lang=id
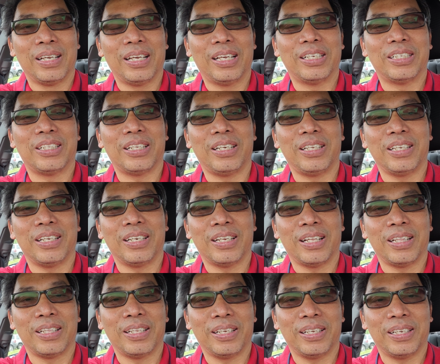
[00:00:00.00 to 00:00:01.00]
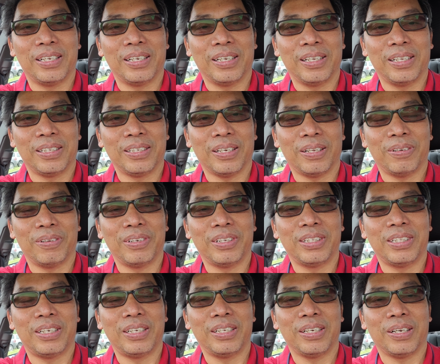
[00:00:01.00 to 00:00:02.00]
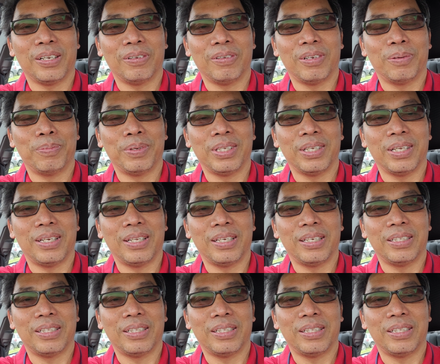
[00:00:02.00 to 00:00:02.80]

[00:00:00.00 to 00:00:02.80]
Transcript: istrinya nanti ya calon istrinya kalau udah menjadi